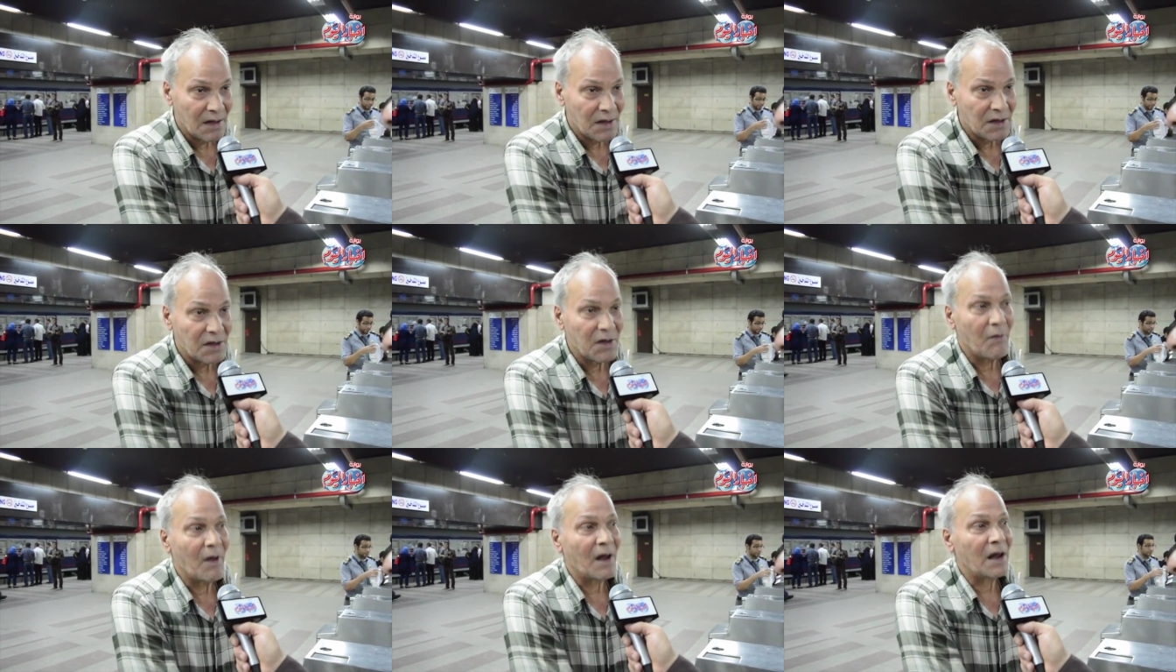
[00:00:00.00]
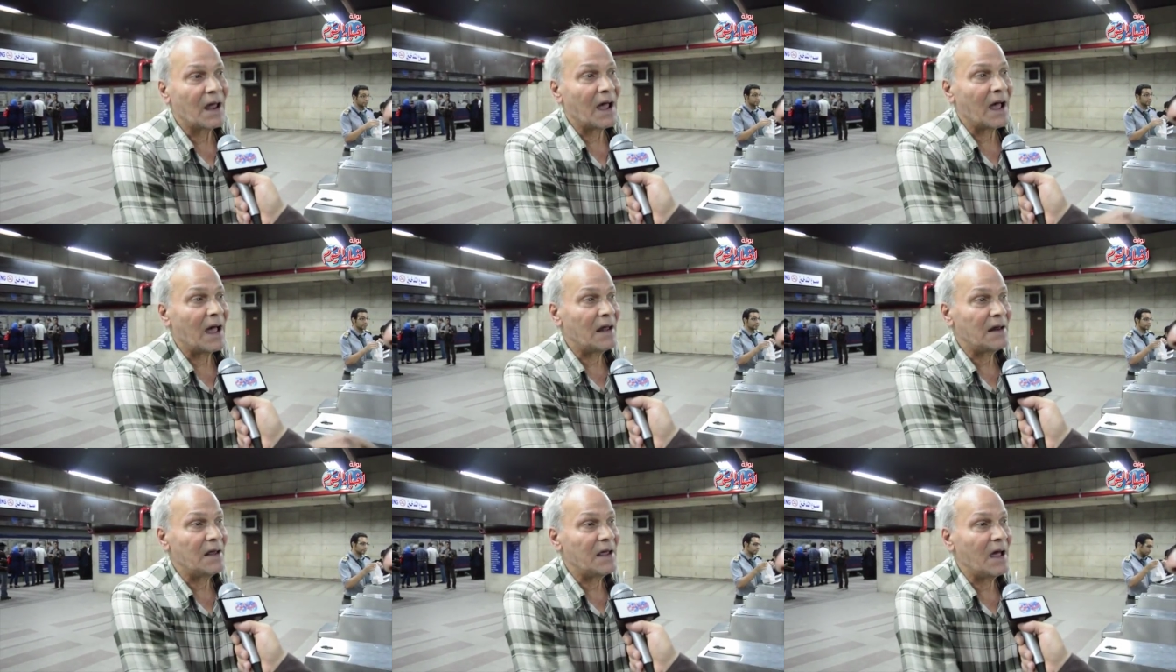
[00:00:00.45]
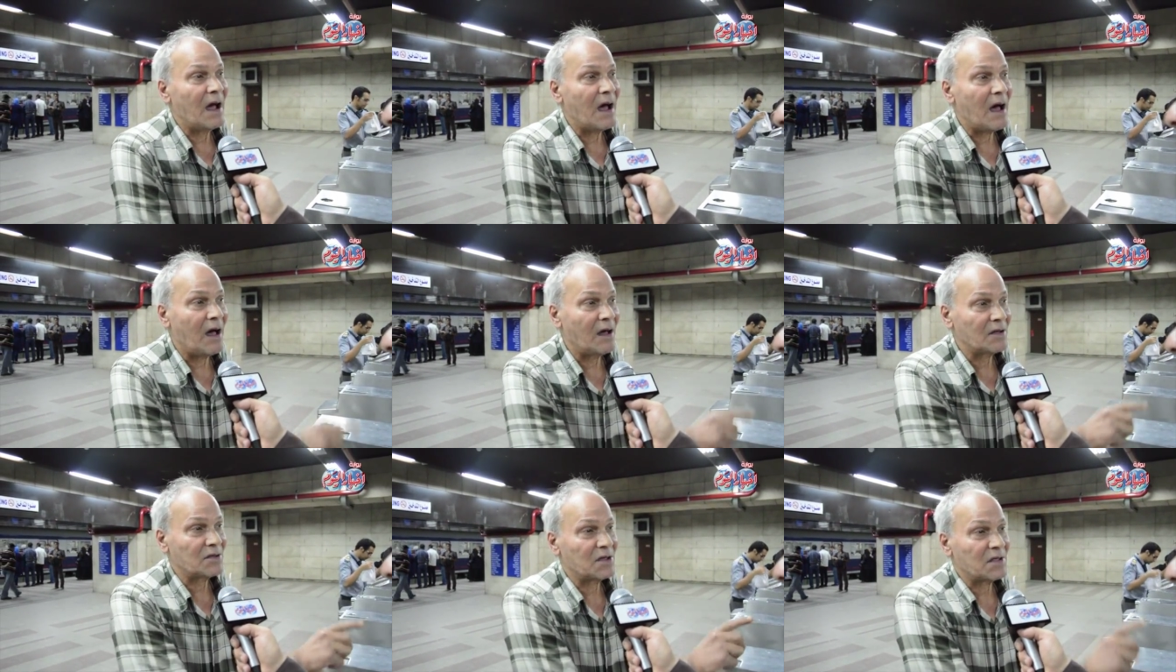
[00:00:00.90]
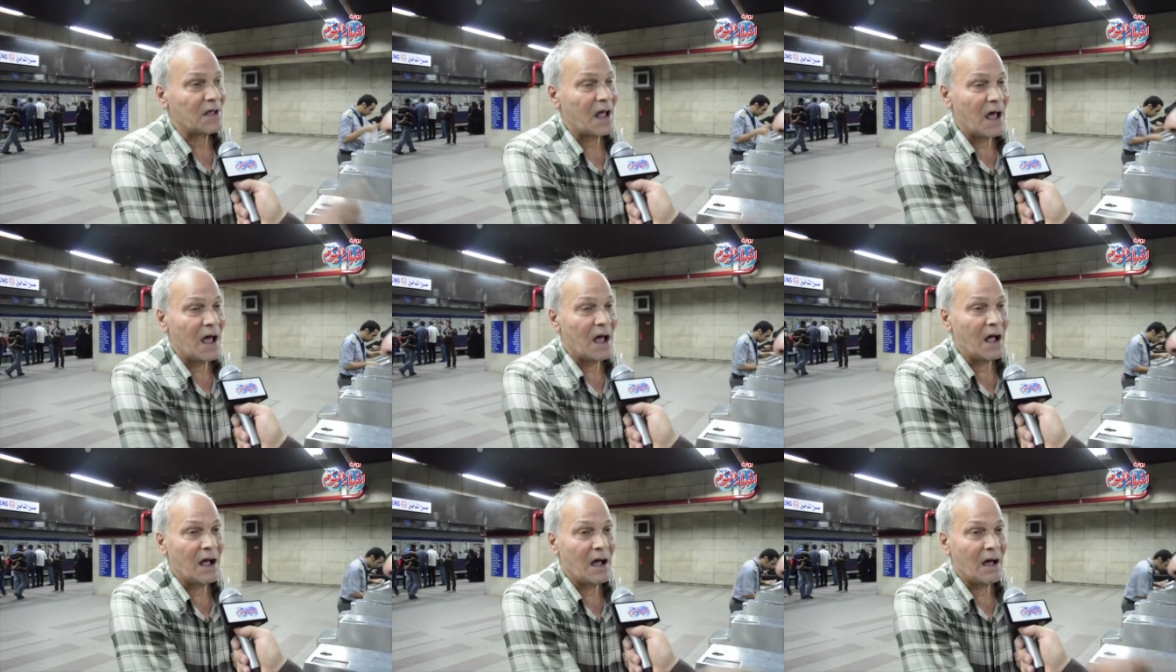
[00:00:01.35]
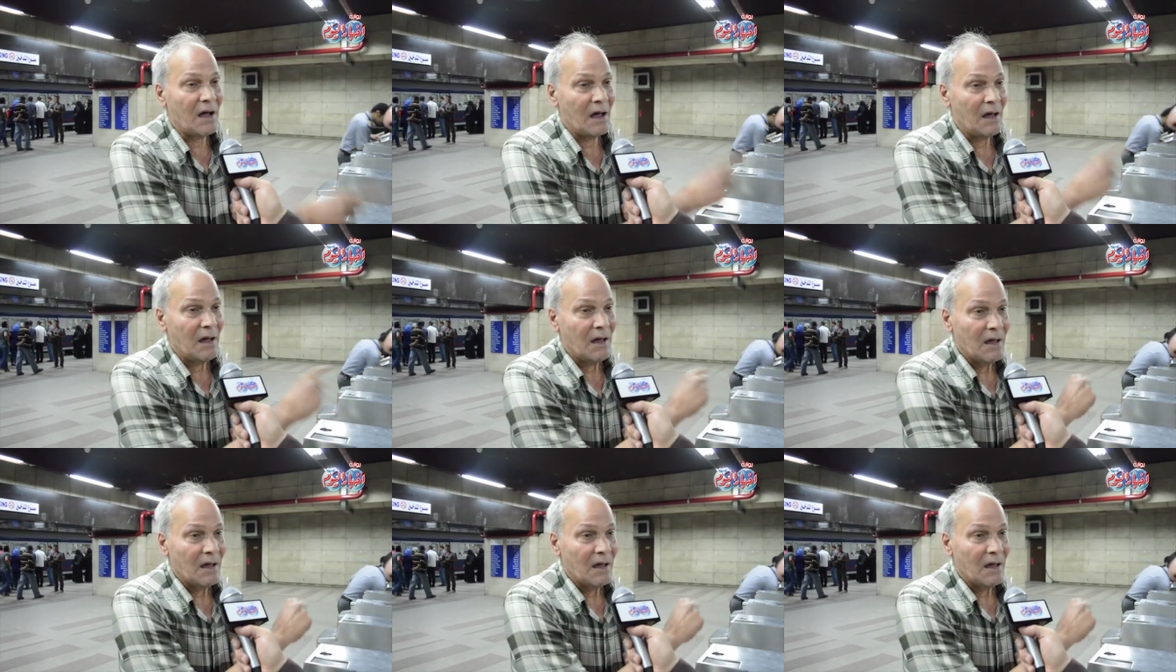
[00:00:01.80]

يبلغ عليها حاطط حاجه